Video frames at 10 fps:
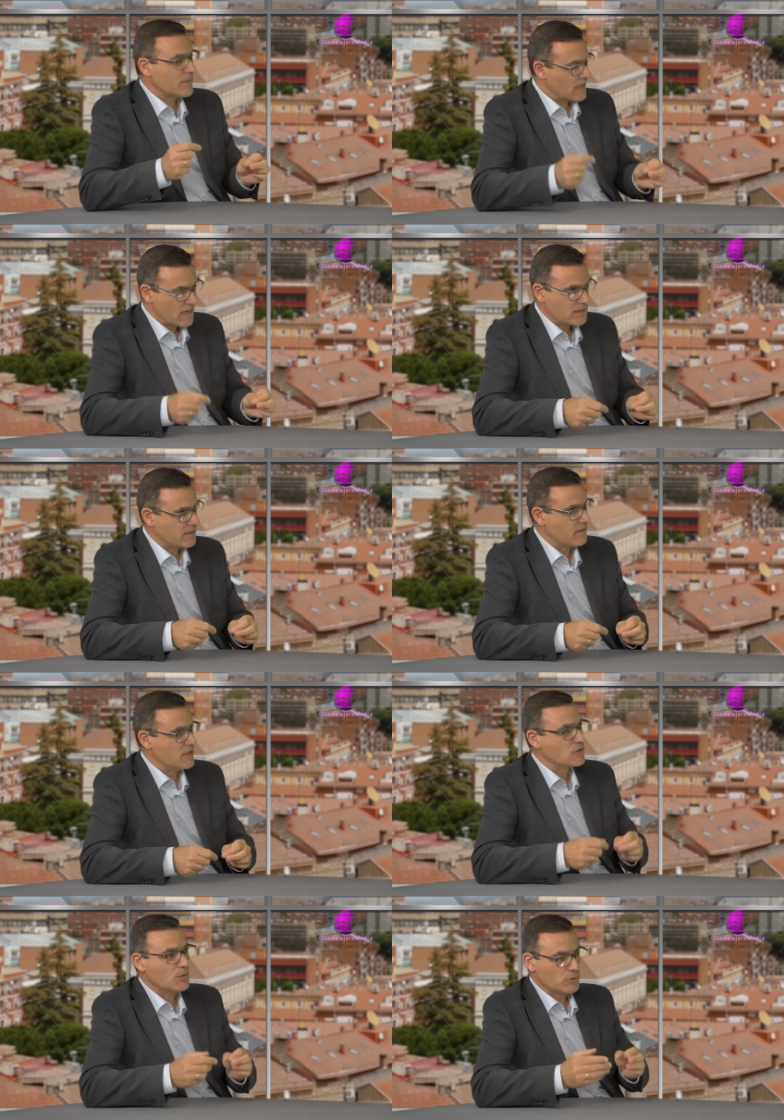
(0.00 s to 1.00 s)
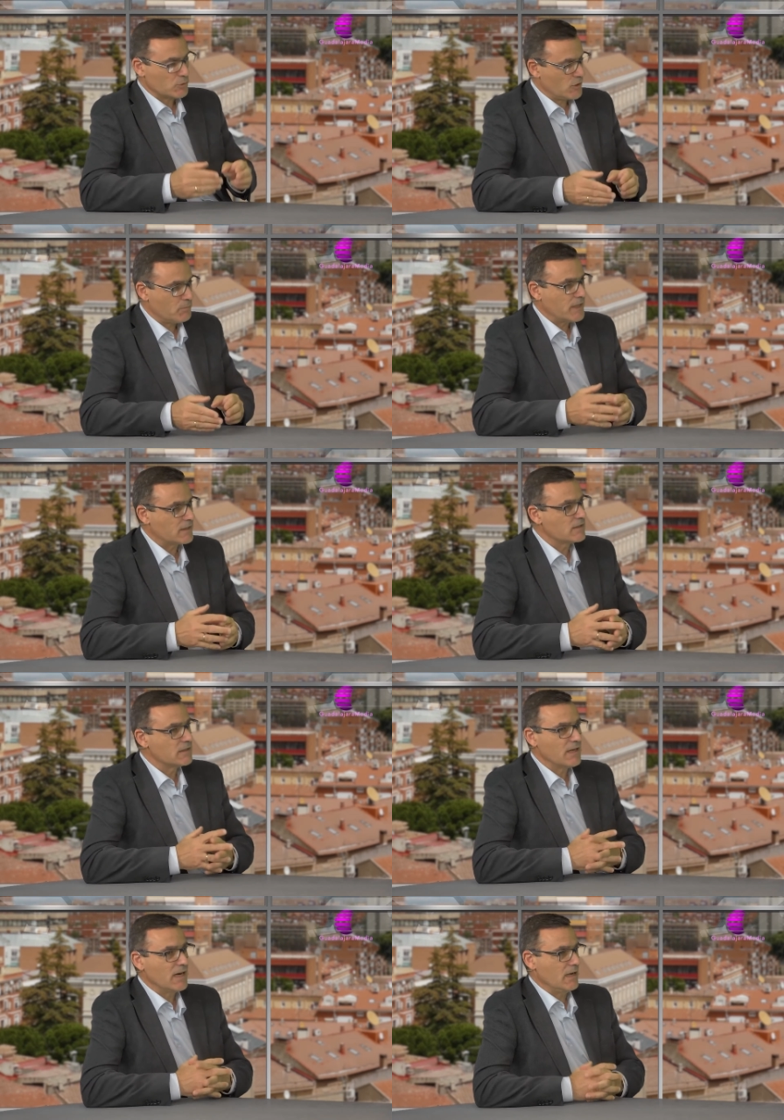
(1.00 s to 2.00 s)
raras excepciones como en todas
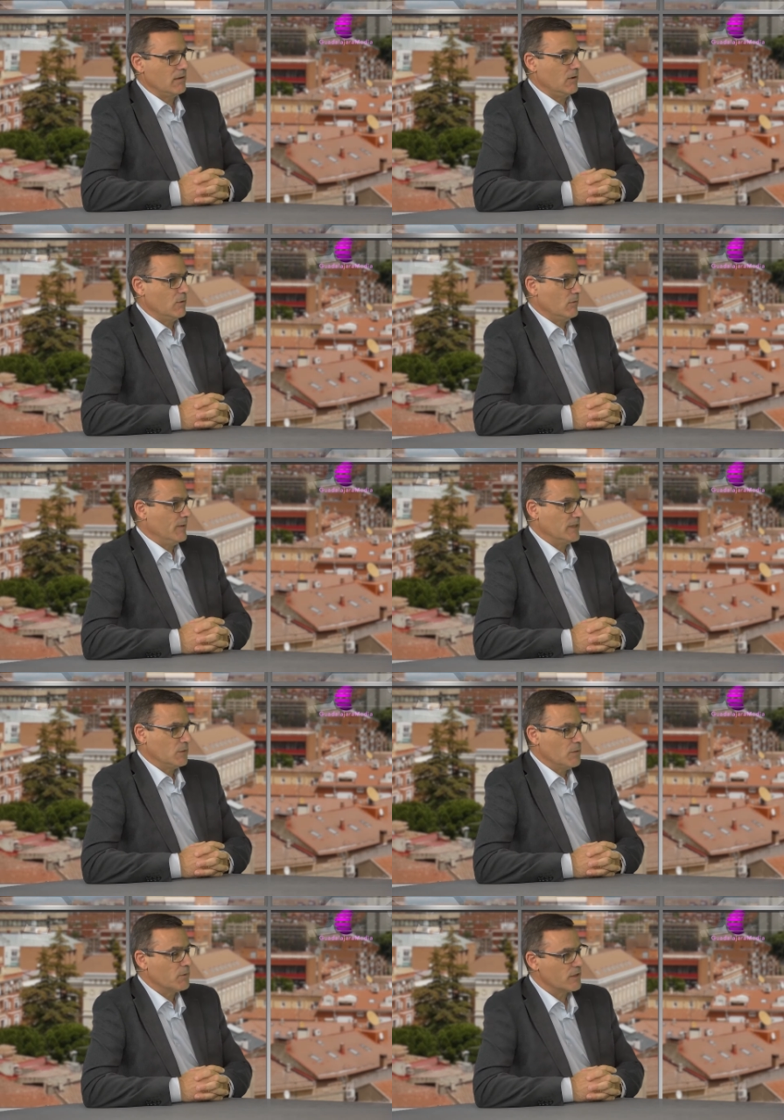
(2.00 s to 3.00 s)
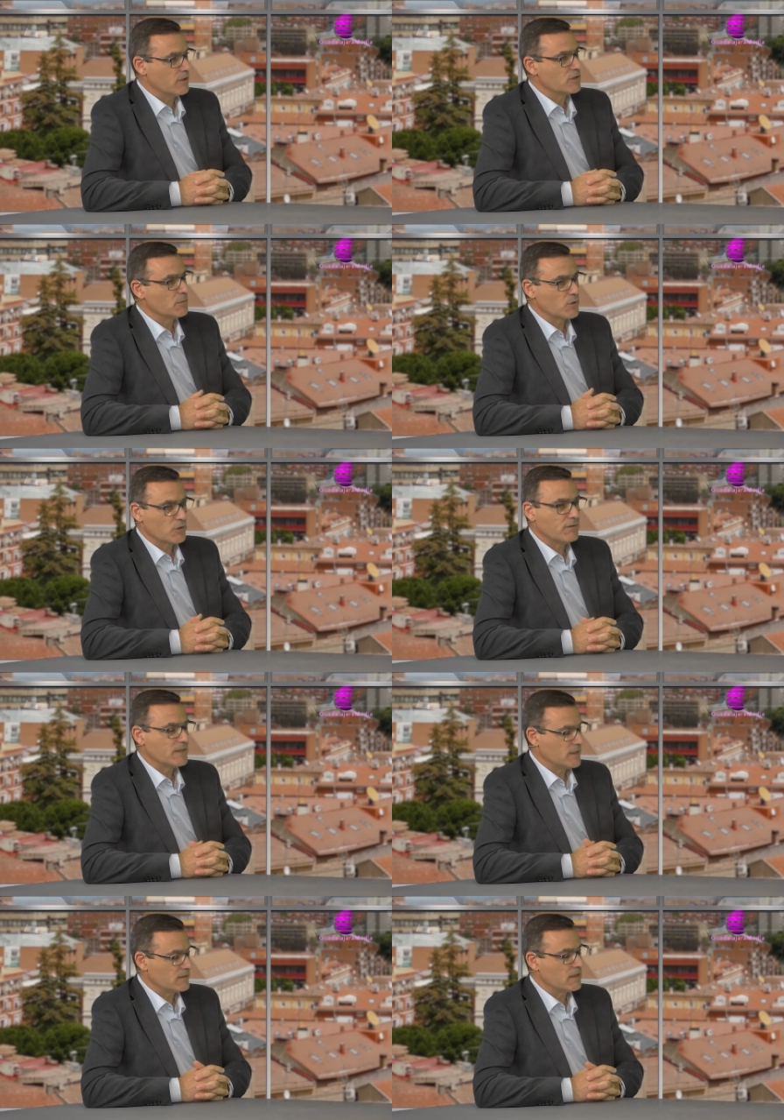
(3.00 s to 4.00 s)
partes, el 99% se portó
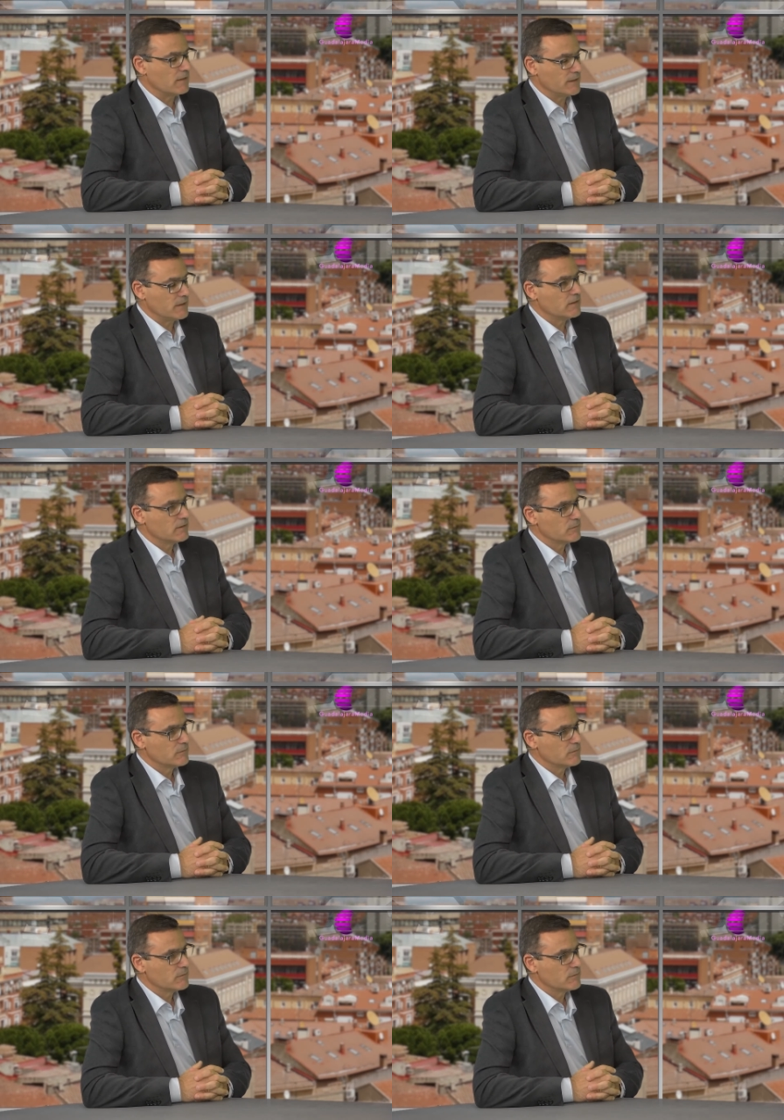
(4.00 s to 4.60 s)
fantásticamente.